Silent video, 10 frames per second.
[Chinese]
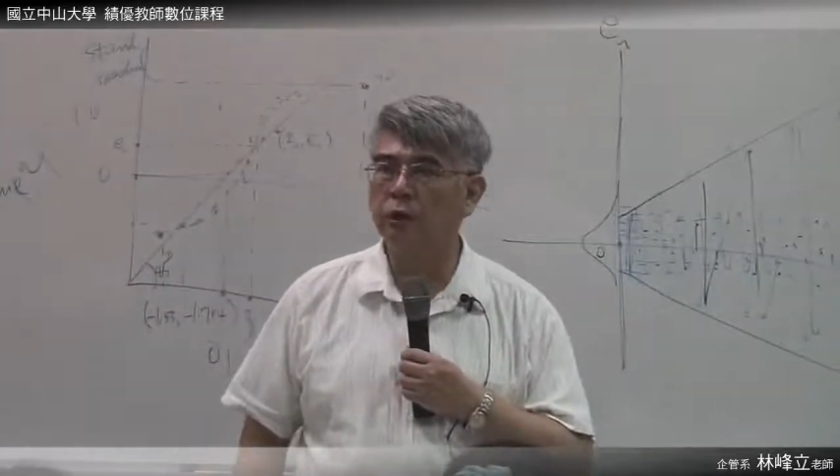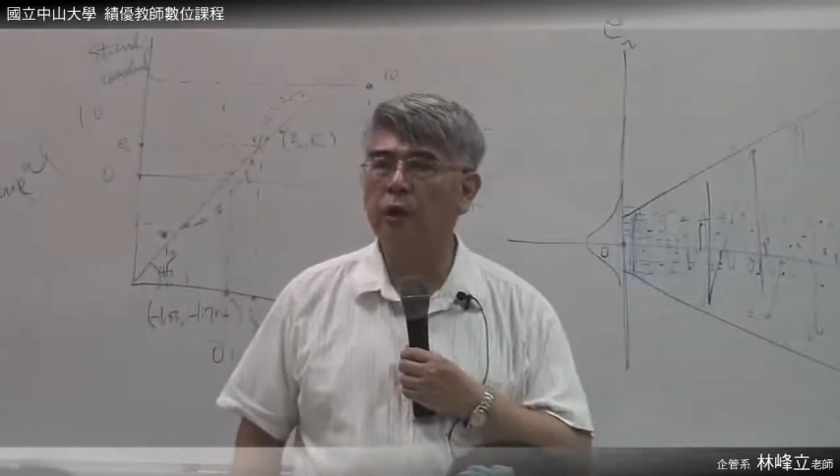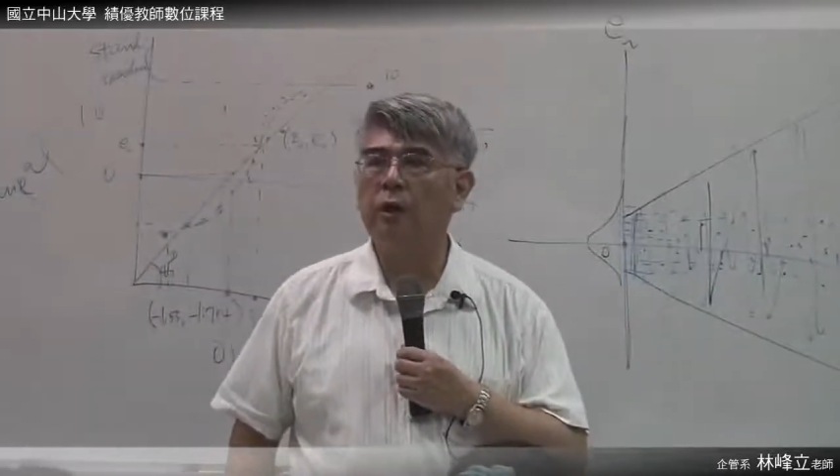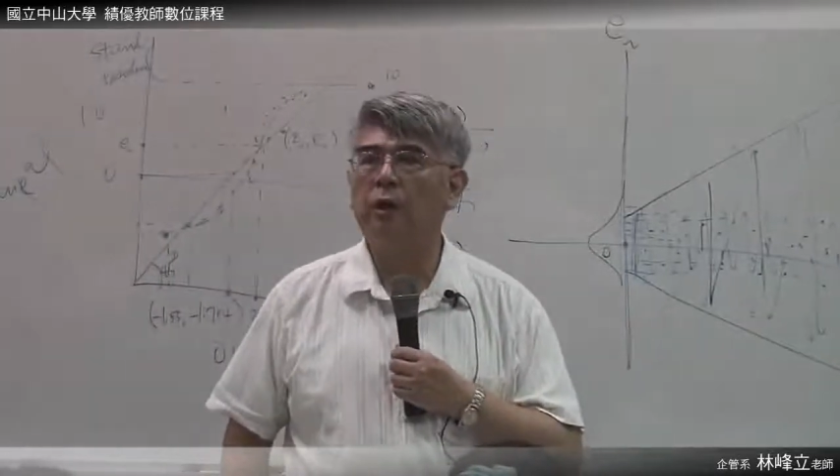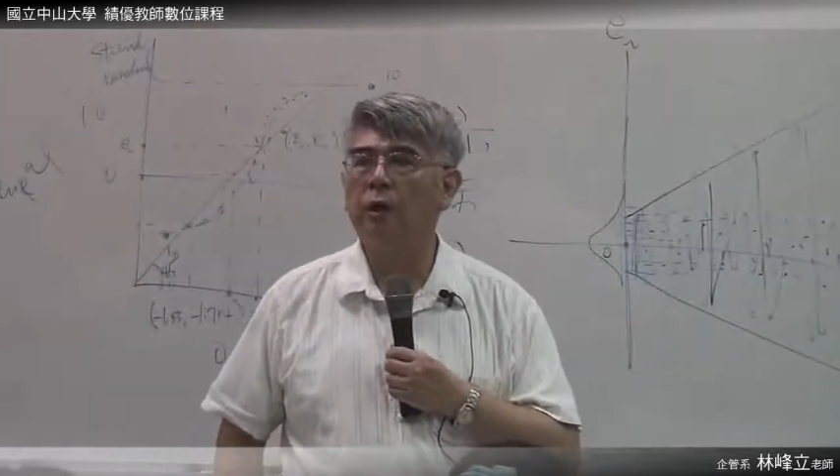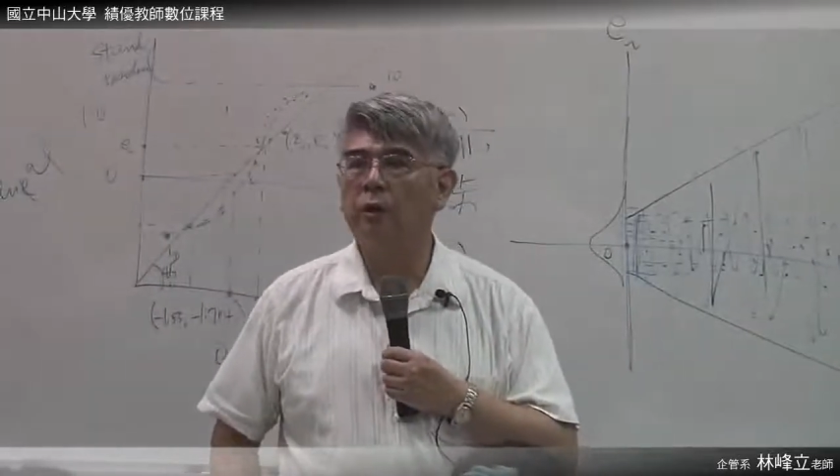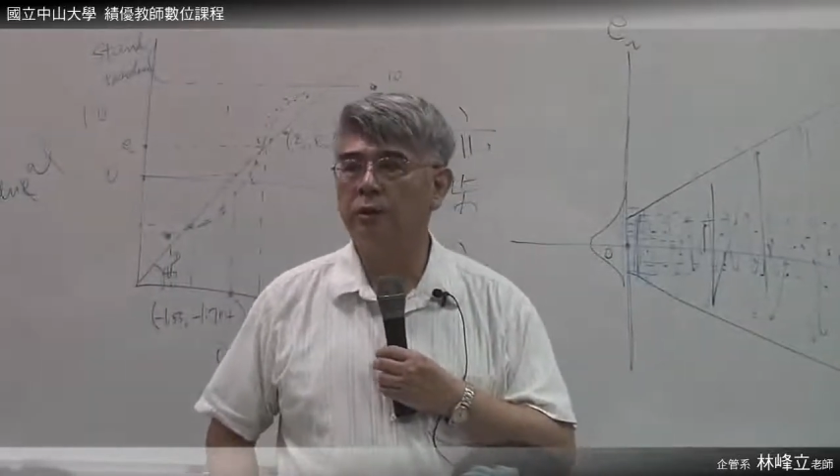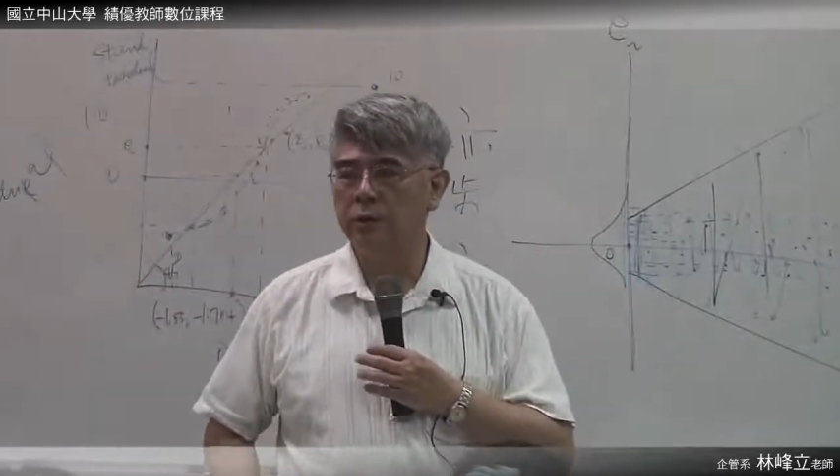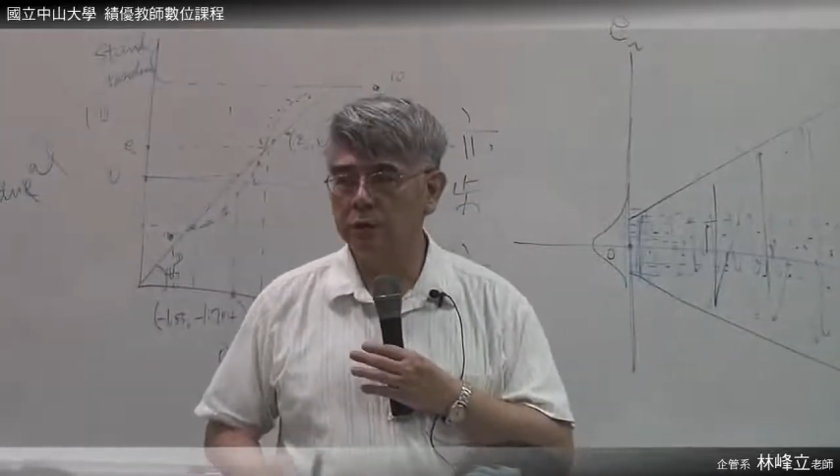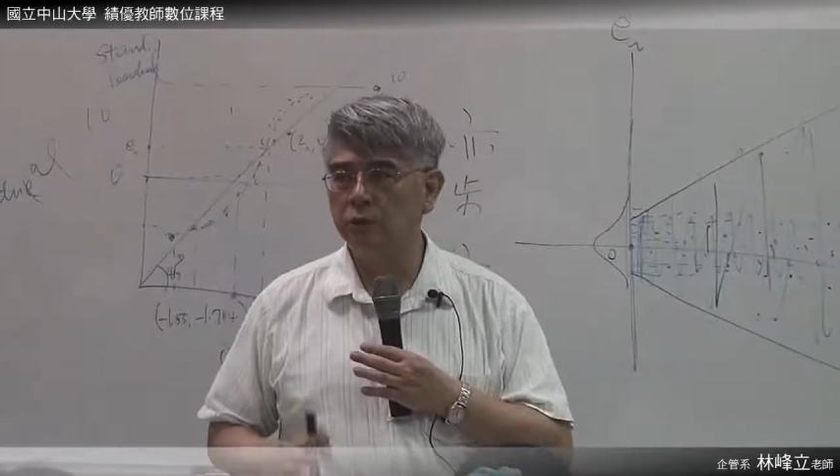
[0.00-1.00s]
状
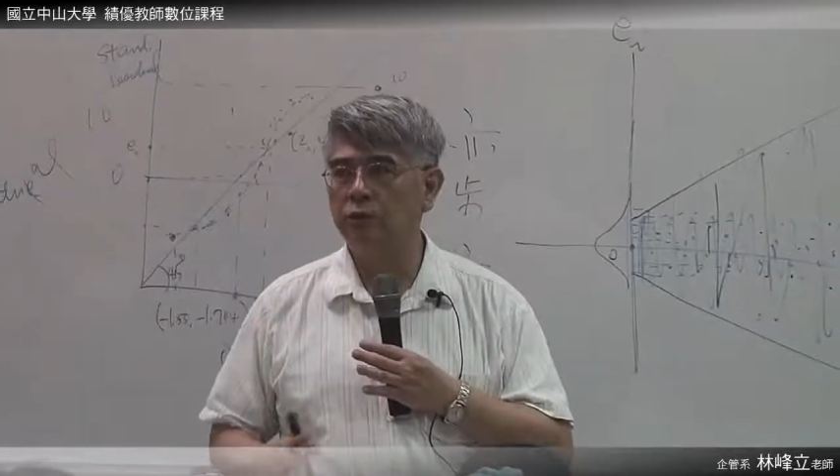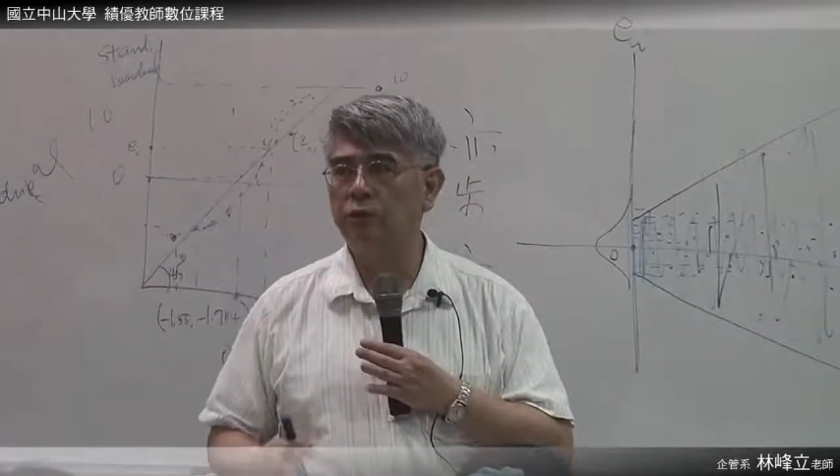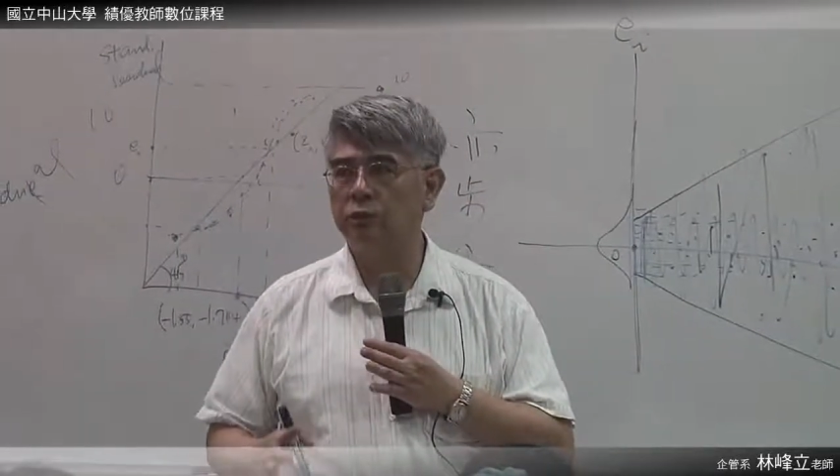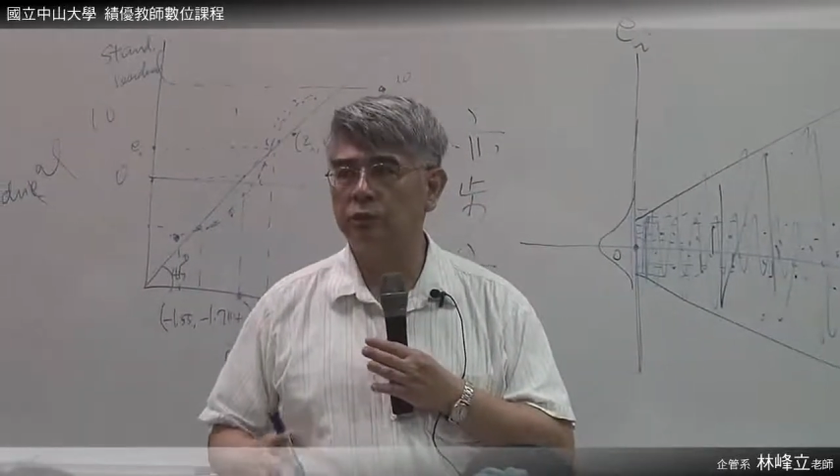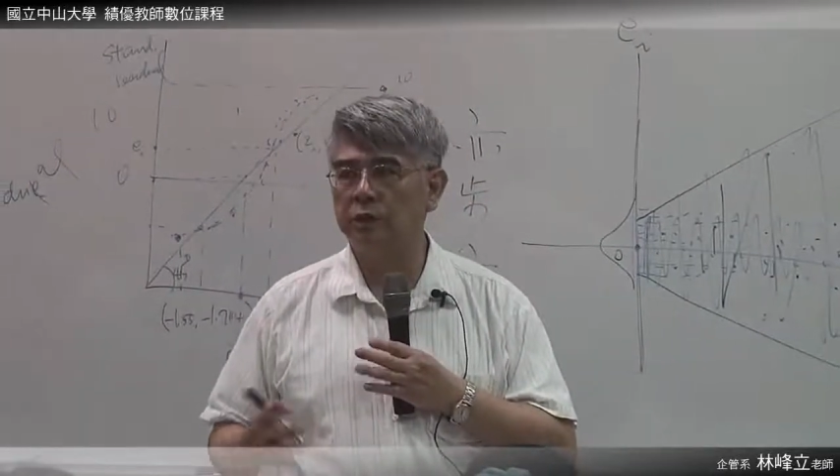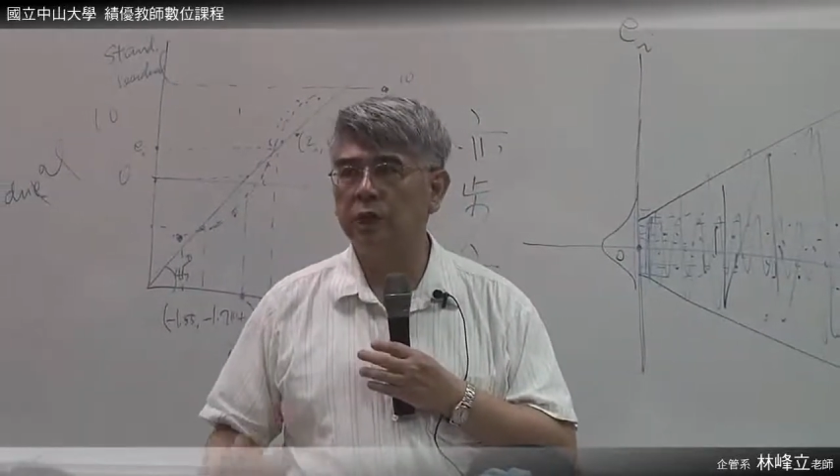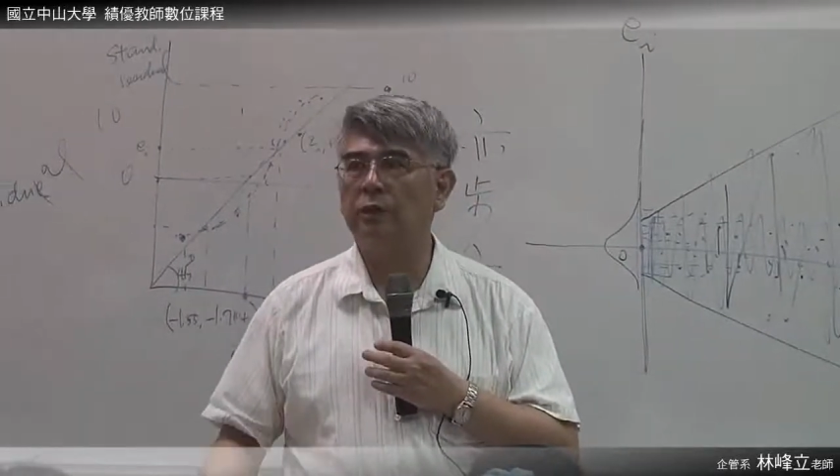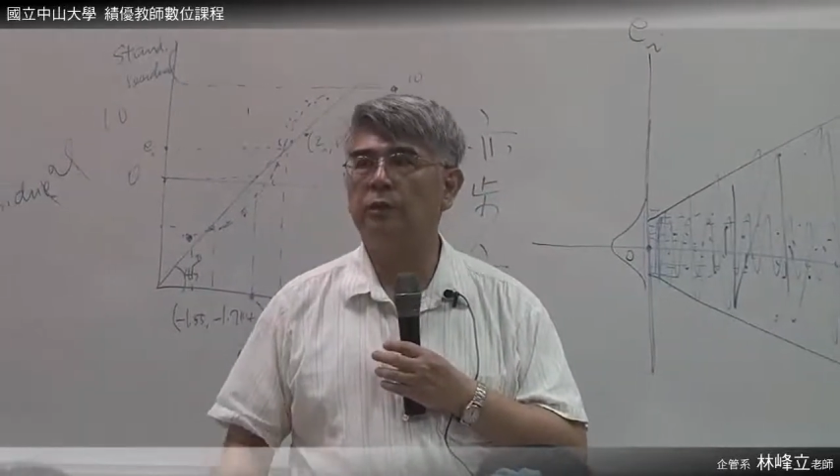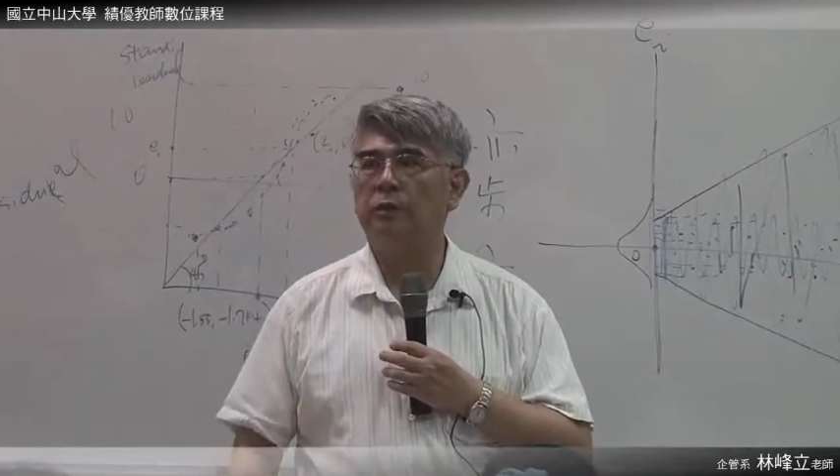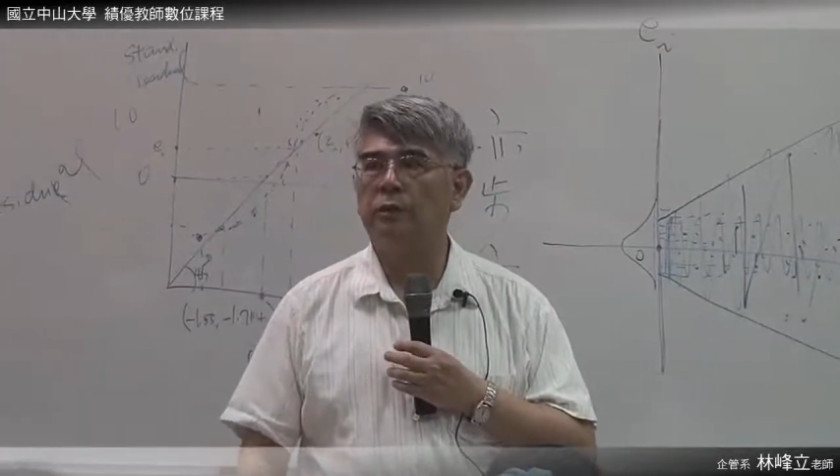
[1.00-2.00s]
几乎是一样的。